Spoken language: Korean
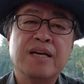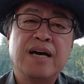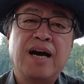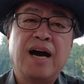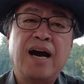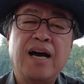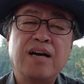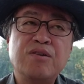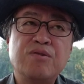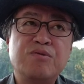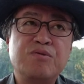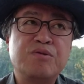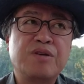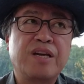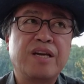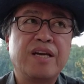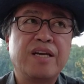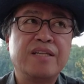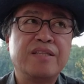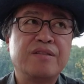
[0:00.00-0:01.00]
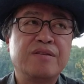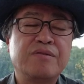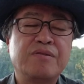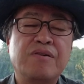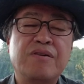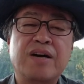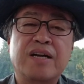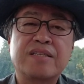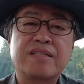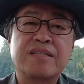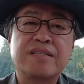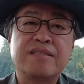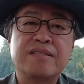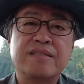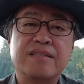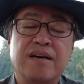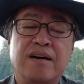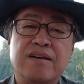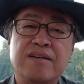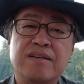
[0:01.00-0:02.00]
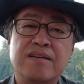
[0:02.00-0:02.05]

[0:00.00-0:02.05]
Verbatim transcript: 한국에 있는 것 같은